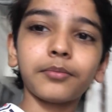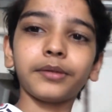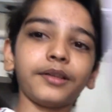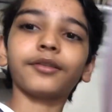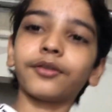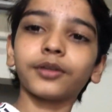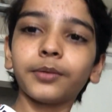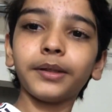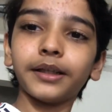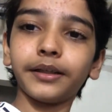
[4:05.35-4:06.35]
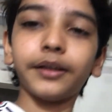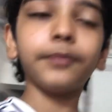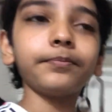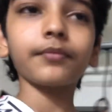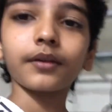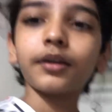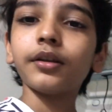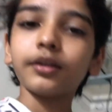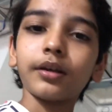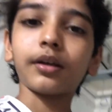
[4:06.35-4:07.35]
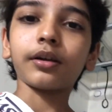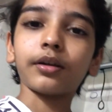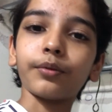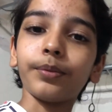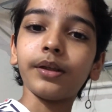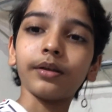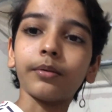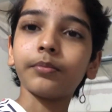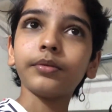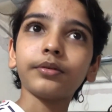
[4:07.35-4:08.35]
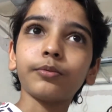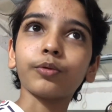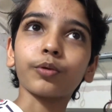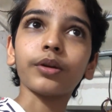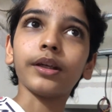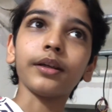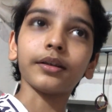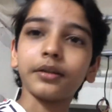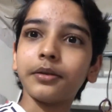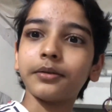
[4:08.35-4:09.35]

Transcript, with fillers: मेरी सिस्टर भी रेडी है अभी हम उनको देंगे